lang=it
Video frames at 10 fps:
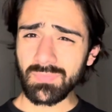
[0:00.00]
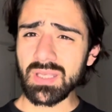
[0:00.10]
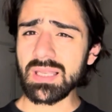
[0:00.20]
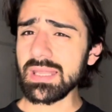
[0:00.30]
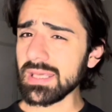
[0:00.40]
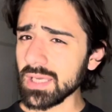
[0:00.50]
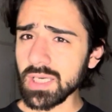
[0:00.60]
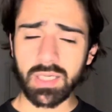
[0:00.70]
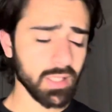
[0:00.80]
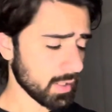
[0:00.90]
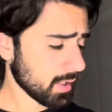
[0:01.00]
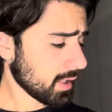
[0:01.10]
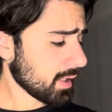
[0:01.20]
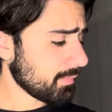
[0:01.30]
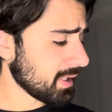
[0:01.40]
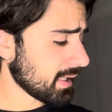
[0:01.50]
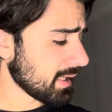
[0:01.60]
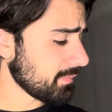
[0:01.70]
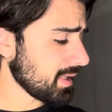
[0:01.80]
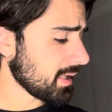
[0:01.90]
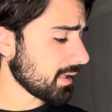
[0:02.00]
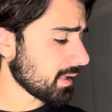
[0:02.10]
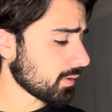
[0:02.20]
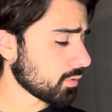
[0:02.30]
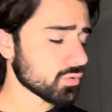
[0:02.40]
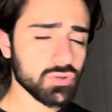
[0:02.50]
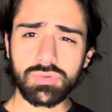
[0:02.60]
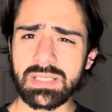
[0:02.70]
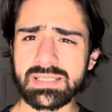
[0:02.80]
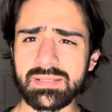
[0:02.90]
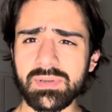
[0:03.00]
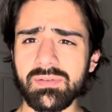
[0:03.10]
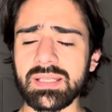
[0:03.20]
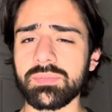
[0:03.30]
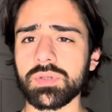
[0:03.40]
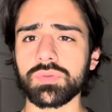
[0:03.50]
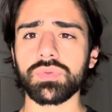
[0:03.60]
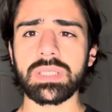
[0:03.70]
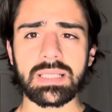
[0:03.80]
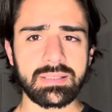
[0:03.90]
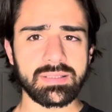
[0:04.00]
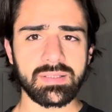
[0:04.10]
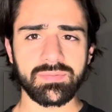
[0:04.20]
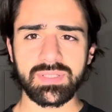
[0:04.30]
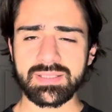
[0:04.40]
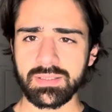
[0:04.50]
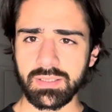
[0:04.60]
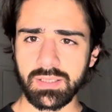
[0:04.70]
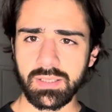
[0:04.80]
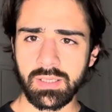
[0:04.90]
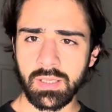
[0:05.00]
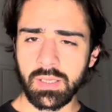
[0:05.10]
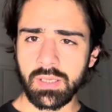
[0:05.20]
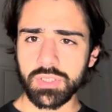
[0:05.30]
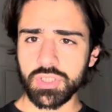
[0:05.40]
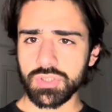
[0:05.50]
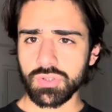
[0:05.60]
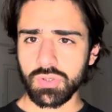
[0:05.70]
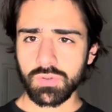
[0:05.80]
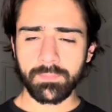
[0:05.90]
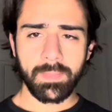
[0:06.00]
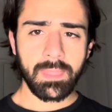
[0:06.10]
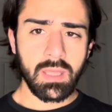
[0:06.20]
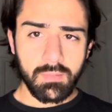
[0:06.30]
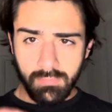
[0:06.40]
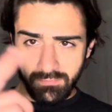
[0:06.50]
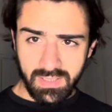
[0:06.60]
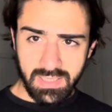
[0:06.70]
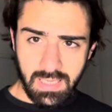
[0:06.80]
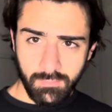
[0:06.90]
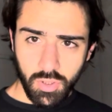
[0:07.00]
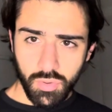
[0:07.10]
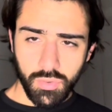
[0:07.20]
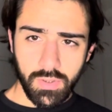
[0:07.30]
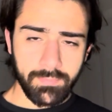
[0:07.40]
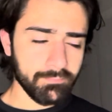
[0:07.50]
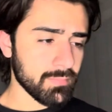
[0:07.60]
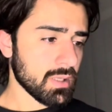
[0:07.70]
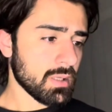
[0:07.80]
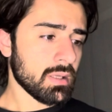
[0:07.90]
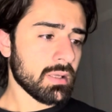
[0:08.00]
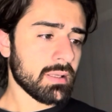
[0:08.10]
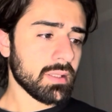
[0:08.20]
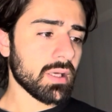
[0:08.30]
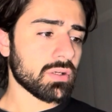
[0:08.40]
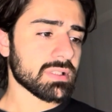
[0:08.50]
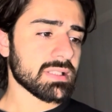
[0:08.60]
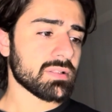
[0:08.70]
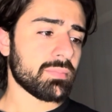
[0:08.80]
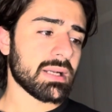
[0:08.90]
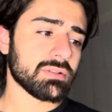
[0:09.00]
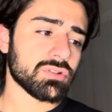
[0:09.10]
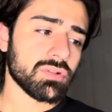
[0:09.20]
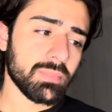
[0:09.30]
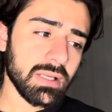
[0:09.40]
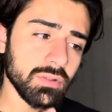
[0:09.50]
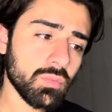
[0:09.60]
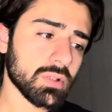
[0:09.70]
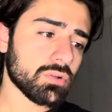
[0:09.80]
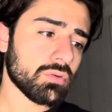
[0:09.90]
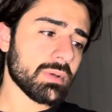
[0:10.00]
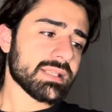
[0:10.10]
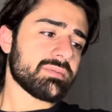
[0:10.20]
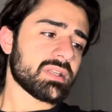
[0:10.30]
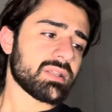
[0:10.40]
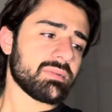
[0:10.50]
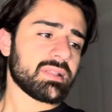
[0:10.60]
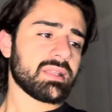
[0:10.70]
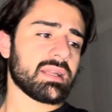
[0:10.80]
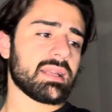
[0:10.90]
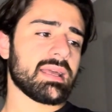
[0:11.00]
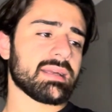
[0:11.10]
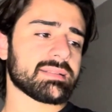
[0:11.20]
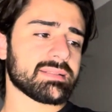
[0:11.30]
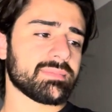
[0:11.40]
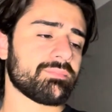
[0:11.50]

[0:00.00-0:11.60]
i link per le mie consulenze private e per tutti gli altri servizi che ci sono. Ma veniamo a noi. Di che cosa sto parlando? Sto parlando di quattro passi per dimenticare l'ex.